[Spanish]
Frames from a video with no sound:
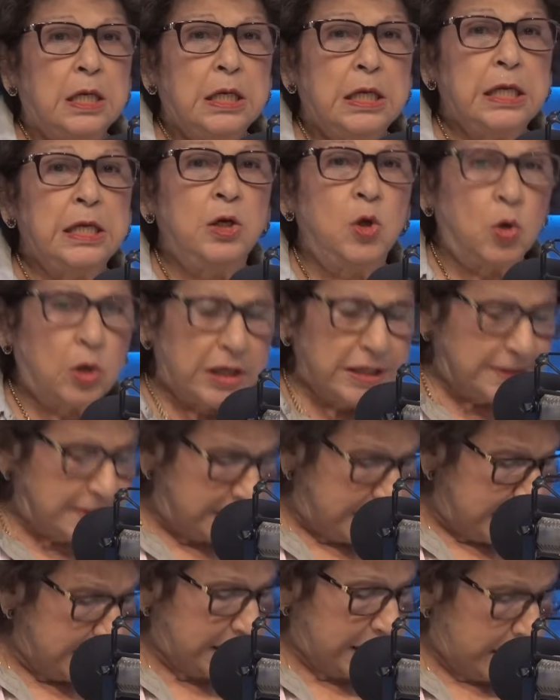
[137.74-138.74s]
Y lo que
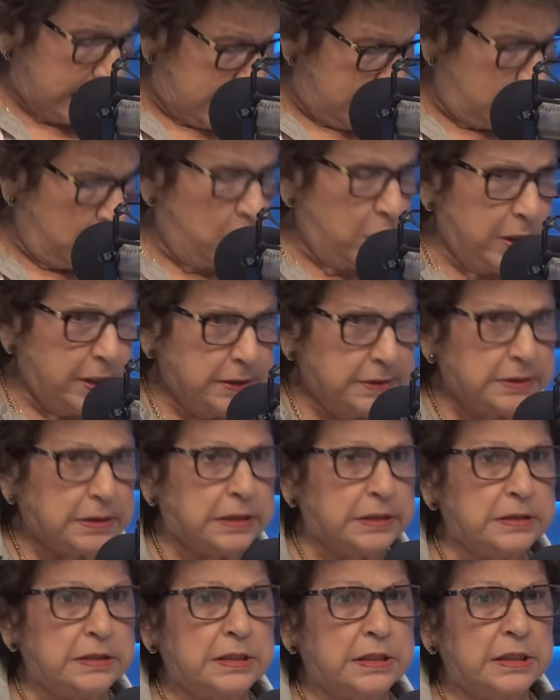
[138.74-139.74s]
sí queremos es
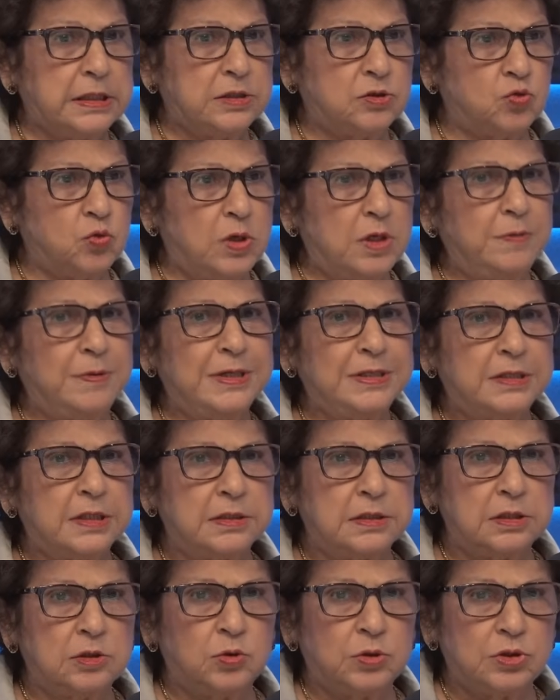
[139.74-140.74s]
que se resuelva esa
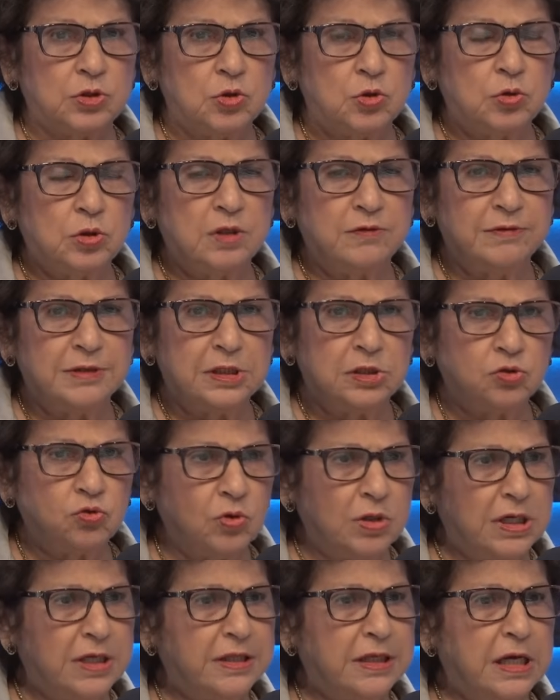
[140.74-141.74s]
situación de
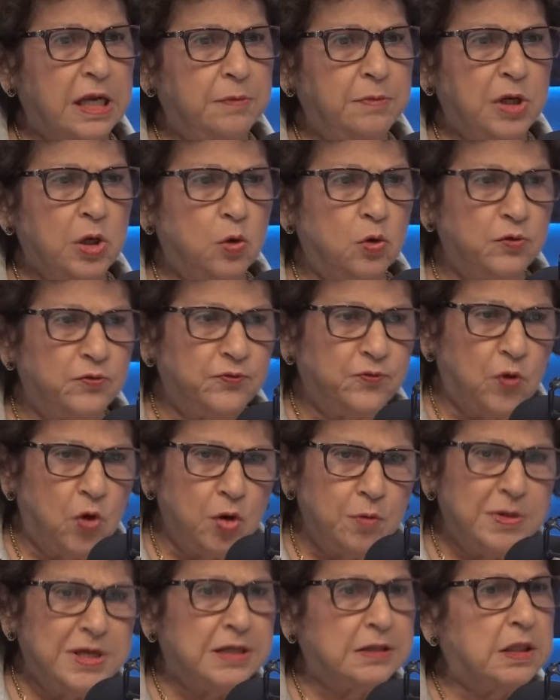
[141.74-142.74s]
Venezuela de la mejor
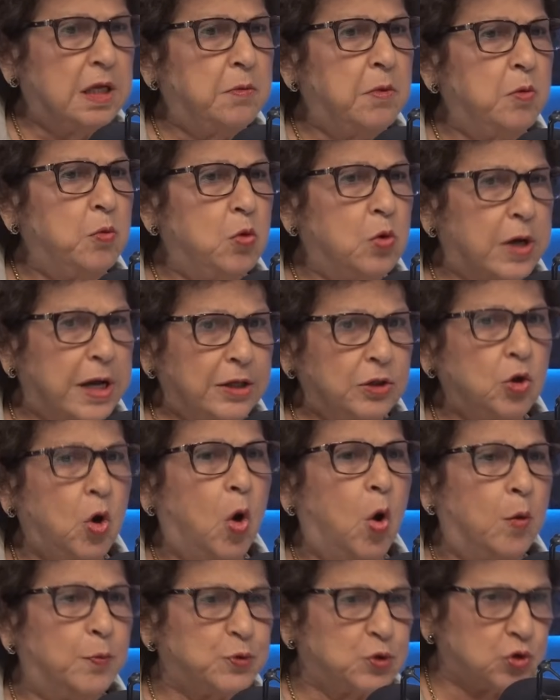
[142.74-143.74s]
forma y estamos buscando
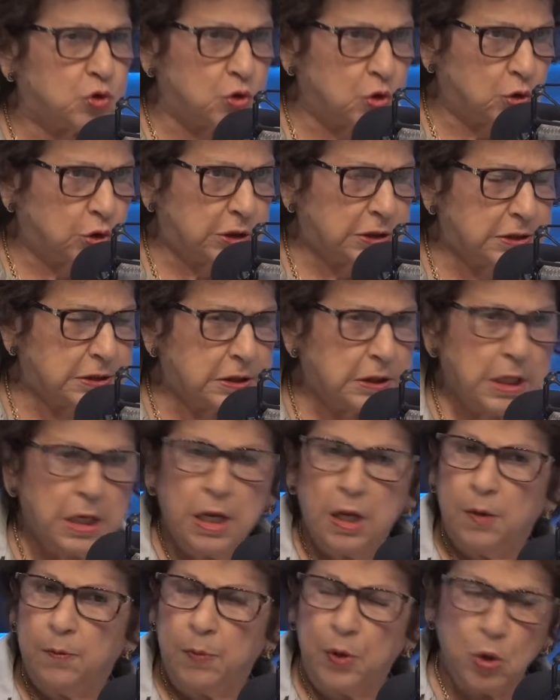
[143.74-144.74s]
opciones.
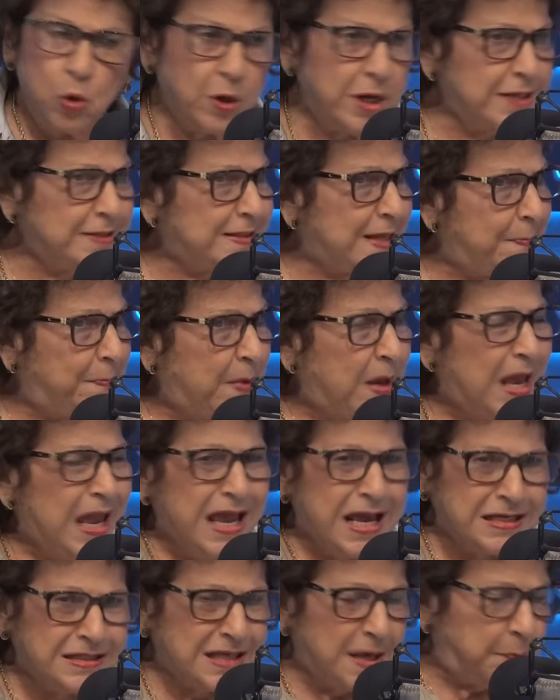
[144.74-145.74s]
Pero esa,
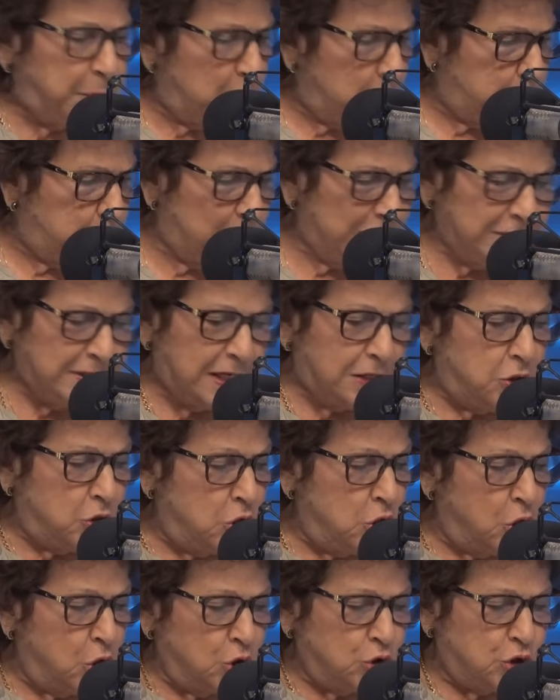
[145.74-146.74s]
esa propuesta
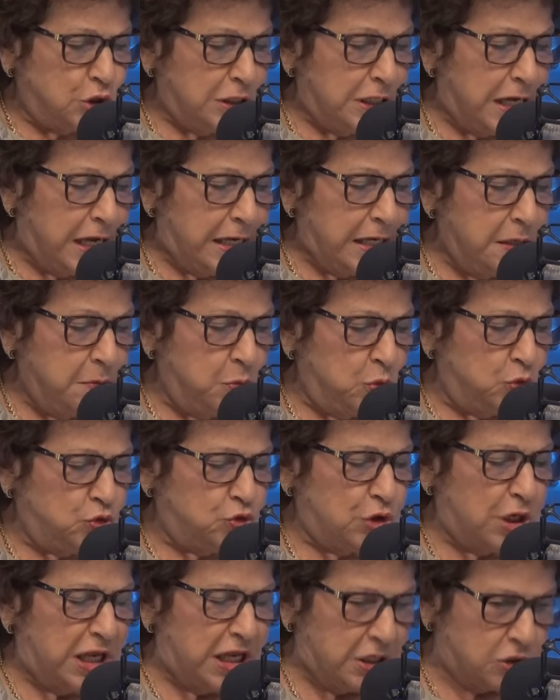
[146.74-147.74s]
no se la hemos
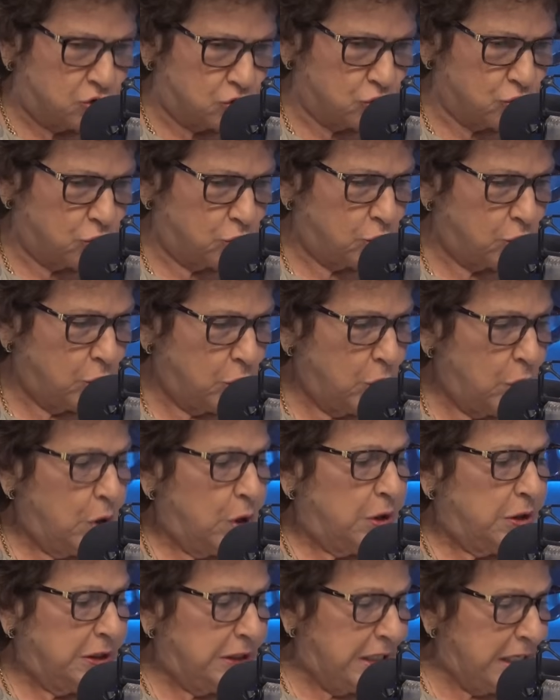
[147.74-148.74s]
hecho
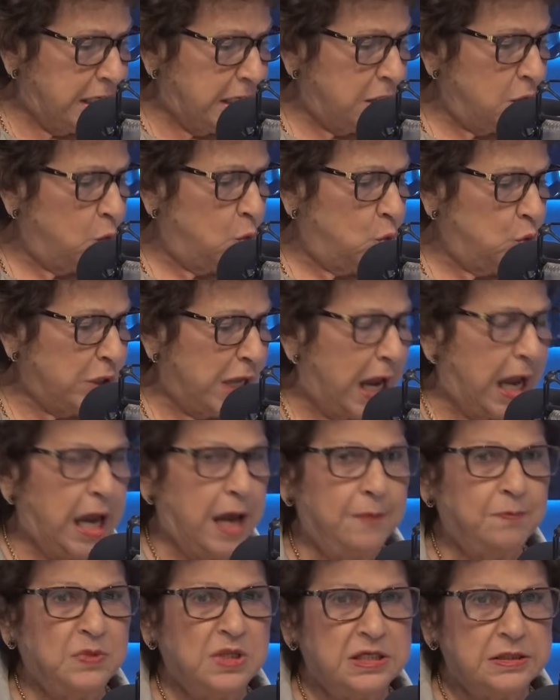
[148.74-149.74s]
de una
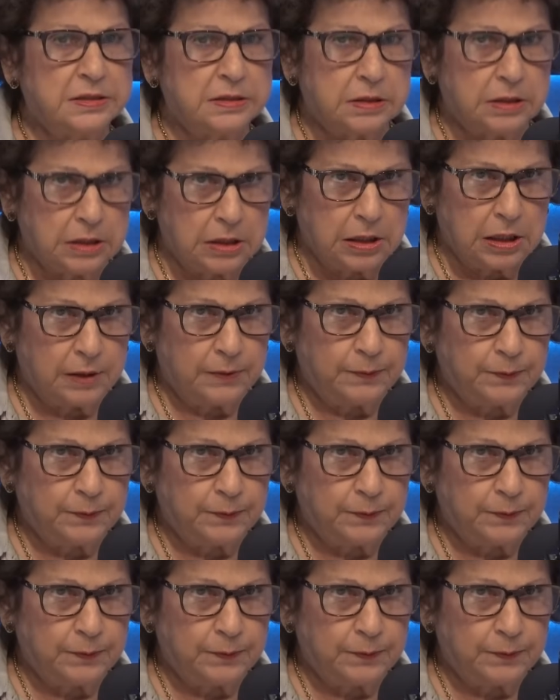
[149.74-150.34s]
amnistía.